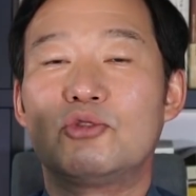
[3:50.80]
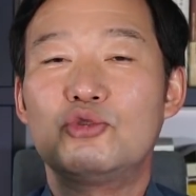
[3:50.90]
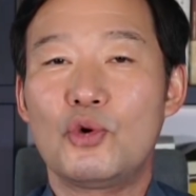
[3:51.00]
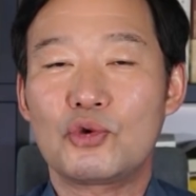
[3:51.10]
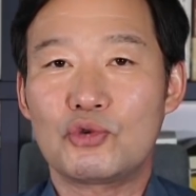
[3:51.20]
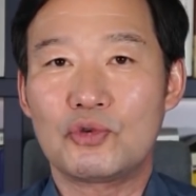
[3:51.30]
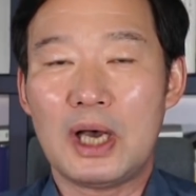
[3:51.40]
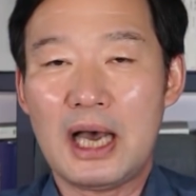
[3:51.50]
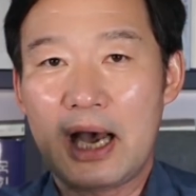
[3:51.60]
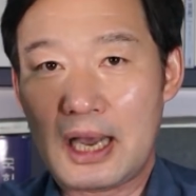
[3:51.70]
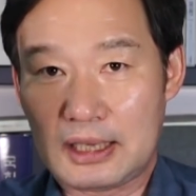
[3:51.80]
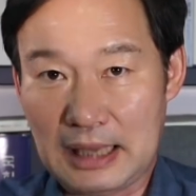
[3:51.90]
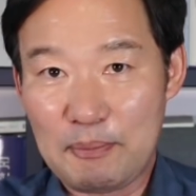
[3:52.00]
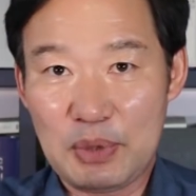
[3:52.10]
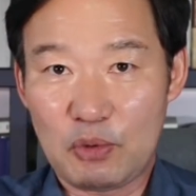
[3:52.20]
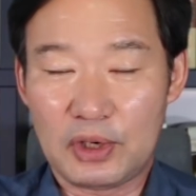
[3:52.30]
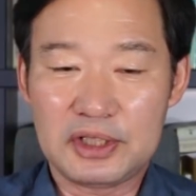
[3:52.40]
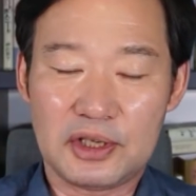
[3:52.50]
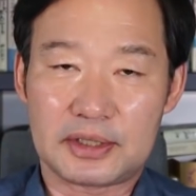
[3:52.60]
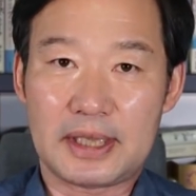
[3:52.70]
유동규가 넘버
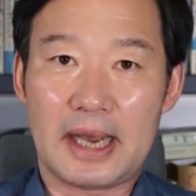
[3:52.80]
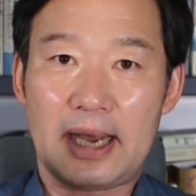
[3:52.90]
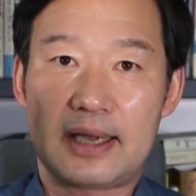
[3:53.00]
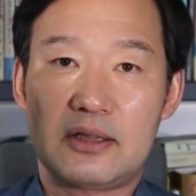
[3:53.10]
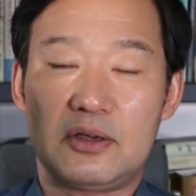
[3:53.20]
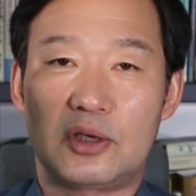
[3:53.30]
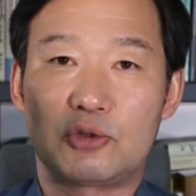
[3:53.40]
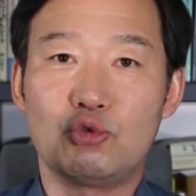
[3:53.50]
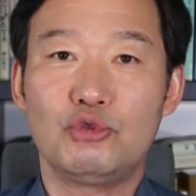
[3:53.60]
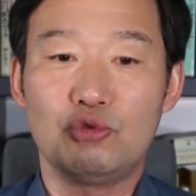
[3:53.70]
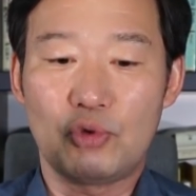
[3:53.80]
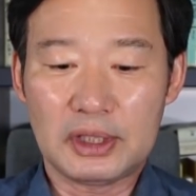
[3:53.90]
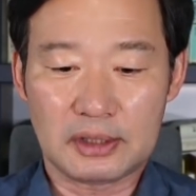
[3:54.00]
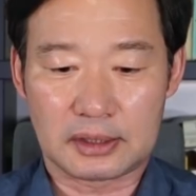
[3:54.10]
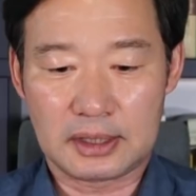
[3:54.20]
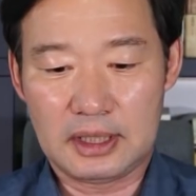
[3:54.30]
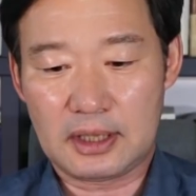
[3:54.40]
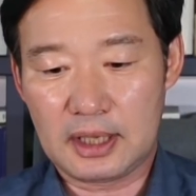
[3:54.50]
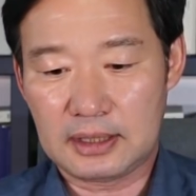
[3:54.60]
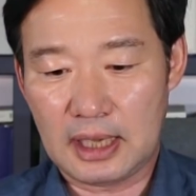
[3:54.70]
원이었다 해서 유원
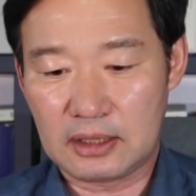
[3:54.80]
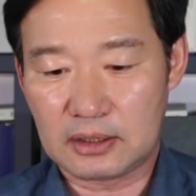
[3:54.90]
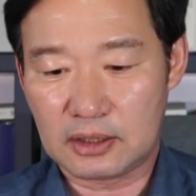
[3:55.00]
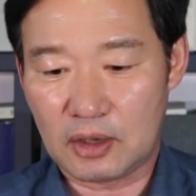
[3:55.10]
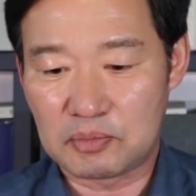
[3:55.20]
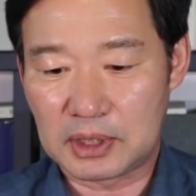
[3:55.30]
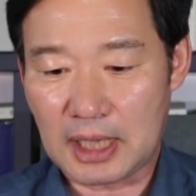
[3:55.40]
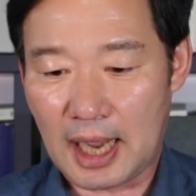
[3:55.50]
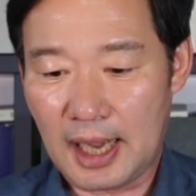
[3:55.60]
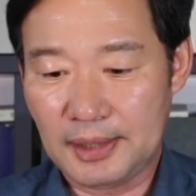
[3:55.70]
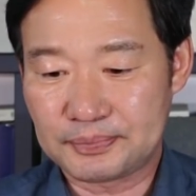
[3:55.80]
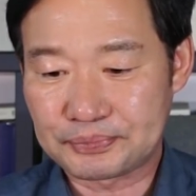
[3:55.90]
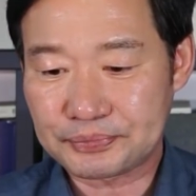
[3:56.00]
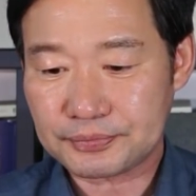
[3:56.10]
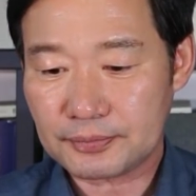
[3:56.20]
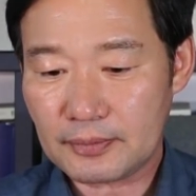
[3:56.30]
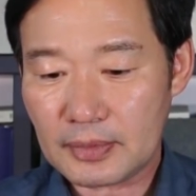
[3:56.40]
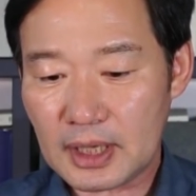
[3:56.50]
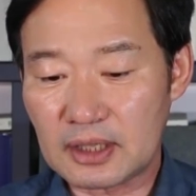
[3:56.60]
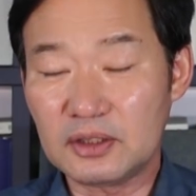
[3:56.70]
이렇게 되는 겁니다.
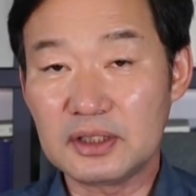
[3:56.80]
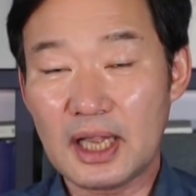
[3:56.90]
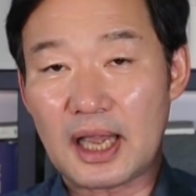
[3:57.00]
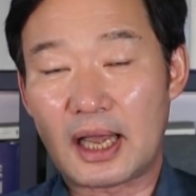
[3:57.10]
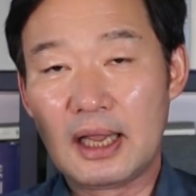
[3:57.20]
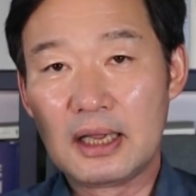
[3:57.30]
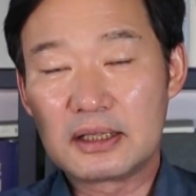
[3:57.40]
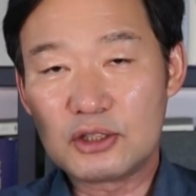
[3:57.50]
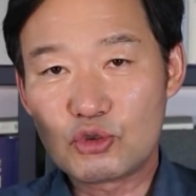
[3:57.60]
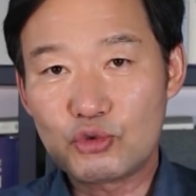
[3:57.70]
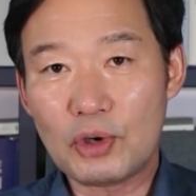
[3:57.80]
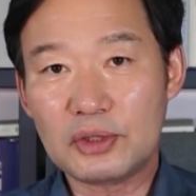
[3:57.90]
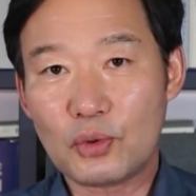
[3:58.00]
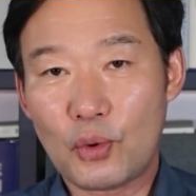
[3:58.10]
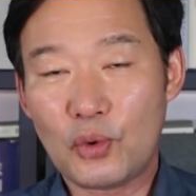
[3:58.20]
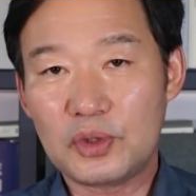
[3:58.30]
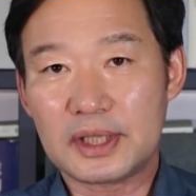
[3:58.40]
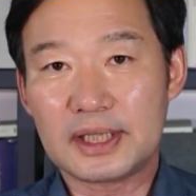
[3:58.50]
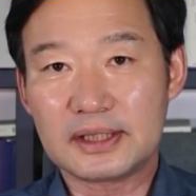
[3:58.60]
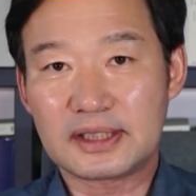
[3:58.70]
그런데 그 유원
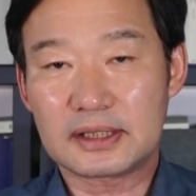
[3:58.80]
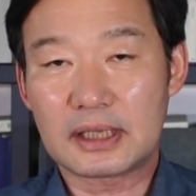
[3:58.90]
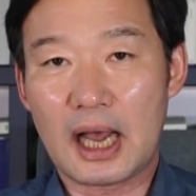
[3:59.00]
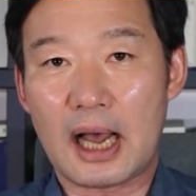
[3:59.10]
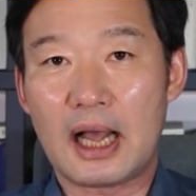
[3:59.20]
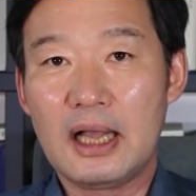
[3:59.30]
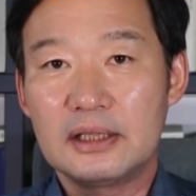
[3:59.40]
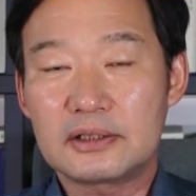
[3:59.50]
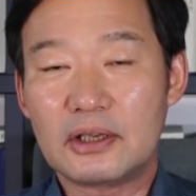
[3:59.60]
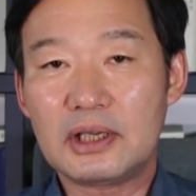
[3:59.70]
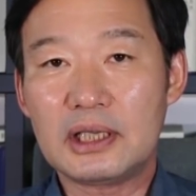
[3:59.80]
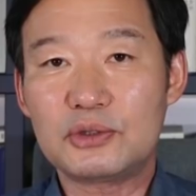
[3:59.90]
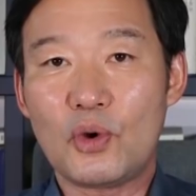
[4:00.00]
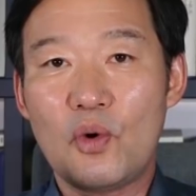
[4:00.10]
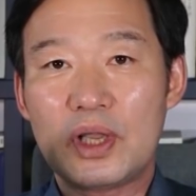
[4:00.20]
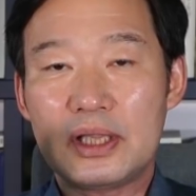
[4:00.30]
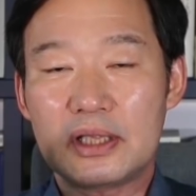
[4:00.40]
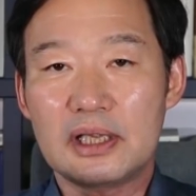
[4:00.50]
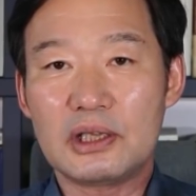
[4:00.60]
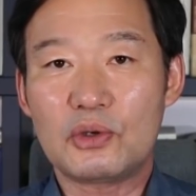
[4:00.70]
홀딩스가
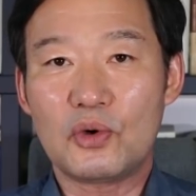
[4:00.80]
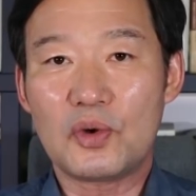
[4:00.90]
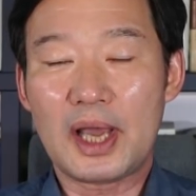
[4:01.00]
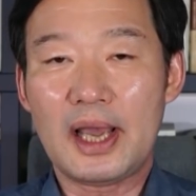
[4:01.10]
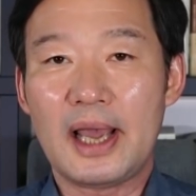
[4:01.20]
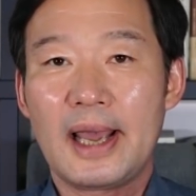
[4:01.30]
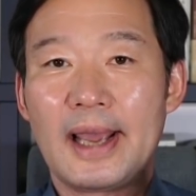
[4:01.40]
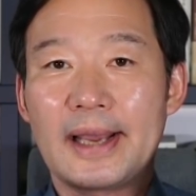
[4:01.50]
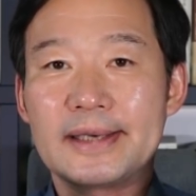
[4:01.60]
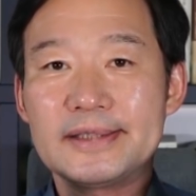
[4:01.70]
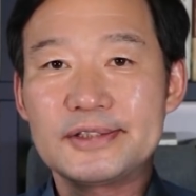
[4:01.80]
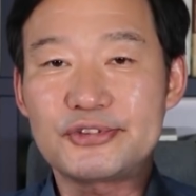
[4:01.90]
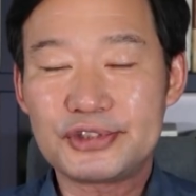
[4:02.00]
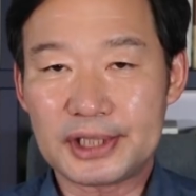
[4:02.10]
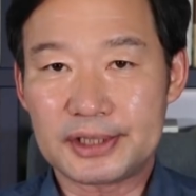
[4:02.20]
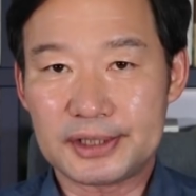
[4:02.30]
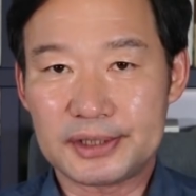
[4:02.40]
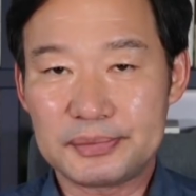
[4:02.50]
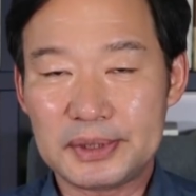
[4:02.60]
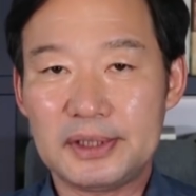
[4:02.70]
천화동인 1호에 그
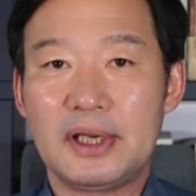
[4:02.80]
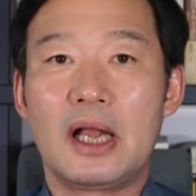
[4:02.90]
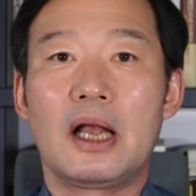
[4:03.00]
수익금을